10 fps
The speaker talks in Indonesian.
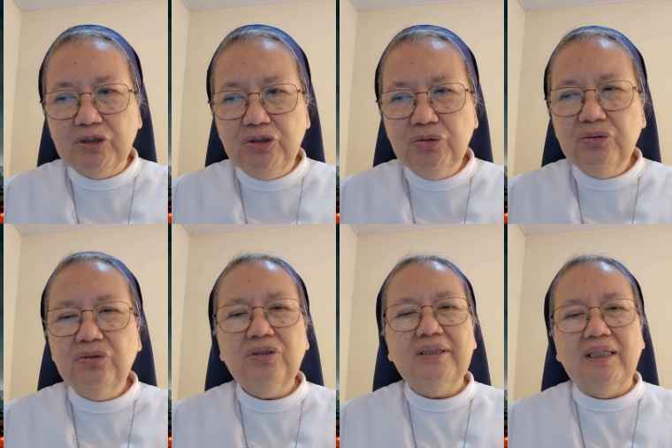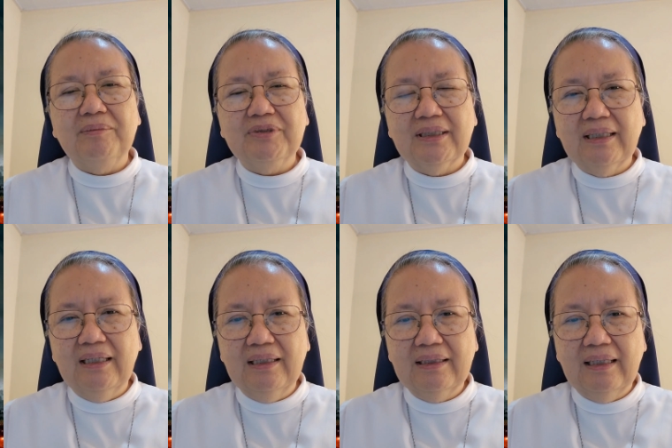bersyukur dalam
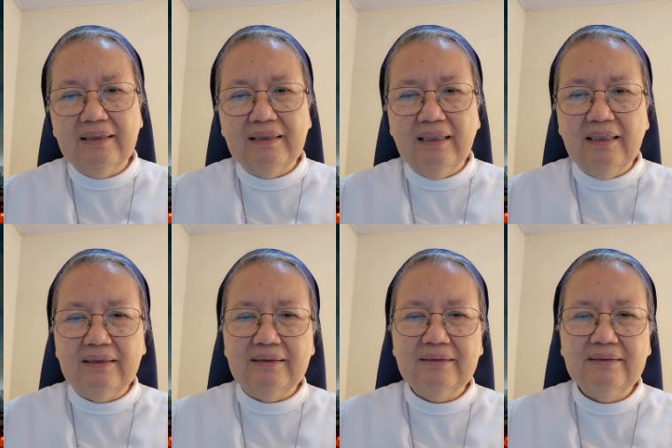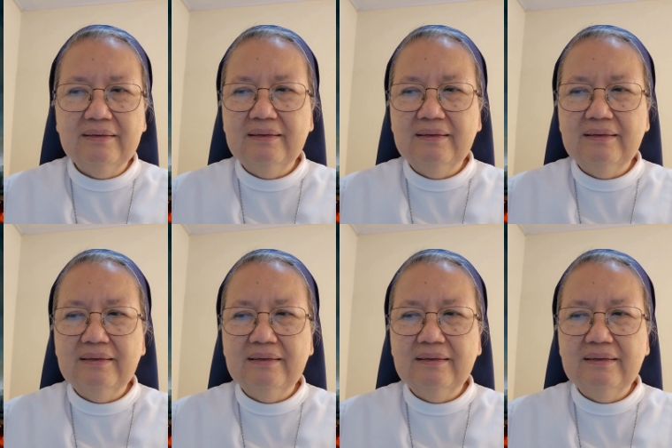segala keadaan.